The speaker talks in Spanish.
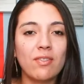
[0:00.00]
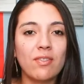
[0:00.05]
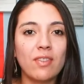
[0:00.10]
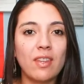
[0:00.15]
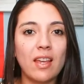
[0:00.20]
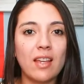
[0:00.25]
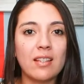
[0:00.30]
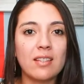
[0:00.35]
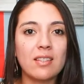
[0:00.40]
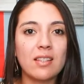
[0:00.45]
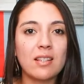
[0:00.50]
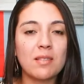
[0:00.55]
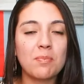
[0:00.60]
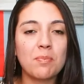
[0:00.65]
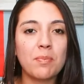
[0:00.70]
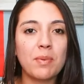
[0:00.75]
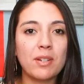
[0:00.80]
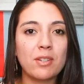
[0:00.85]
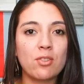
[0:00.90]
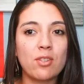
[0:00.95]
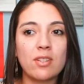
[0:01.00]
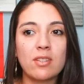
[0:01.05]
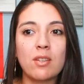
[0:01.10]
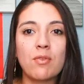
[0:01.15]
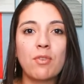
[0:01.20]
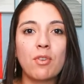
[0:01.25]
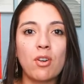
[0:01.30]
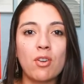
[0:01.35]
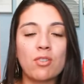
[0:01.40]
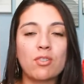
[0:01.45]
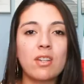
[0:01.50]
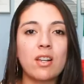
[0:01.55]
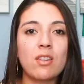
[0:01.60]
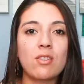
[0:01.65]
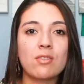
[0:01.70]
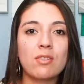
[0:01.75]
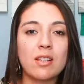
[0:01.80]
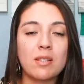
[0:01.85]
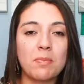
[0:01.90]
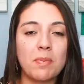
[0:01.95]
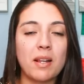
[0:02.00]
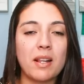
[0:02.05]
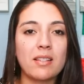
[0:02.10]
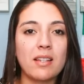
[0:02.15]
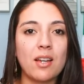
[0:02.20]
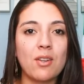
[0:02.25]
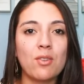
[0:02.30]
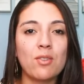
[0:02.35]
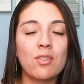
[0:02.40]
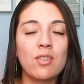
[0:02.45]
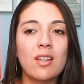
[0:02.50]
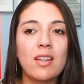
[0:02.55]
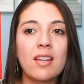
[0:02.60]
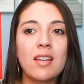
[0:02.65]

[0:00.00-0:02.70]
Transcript: de estas personas que fueron los que los desplazaron,